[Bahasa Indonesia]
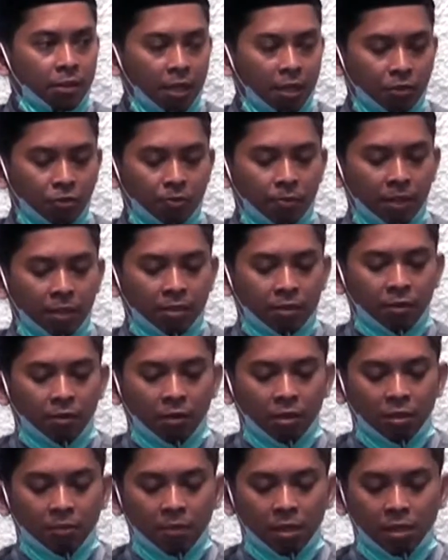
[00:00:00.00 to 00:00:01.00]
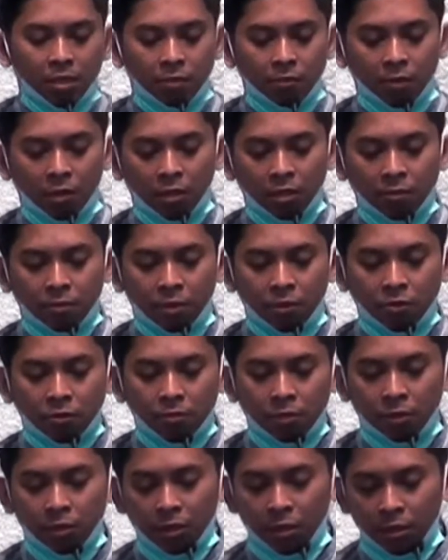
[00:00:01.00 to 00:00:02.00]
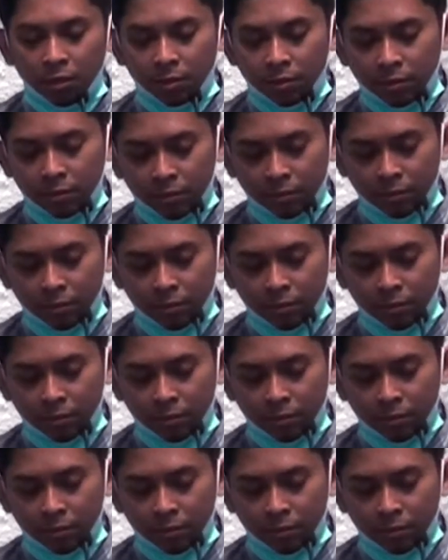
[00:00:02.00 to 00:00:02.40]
sidang Jumat rahimani wa rahimakumullah.